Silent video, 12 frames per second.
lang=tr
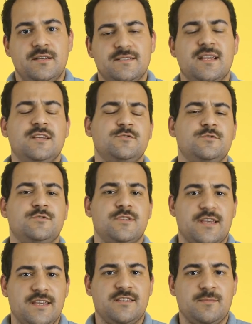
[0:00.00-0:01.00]
Lisansüstü
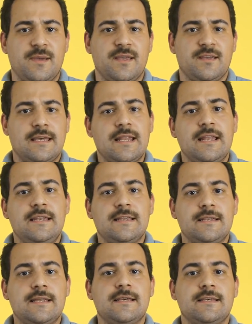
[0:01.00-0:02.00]
eğitime
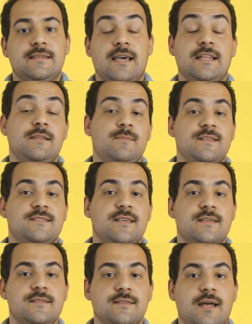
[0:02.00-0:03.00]
genellikle kendi
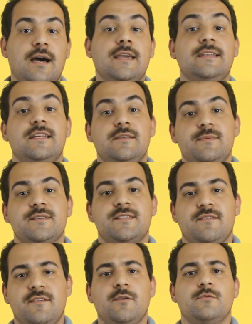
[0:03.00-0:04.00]
mesleğinize daha ileri bir
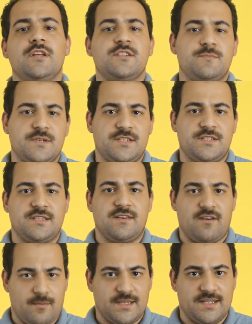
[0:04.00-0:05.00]
seviyeye ulaşmak için
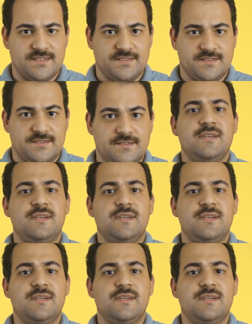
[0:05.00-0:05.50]
devam edersiniz.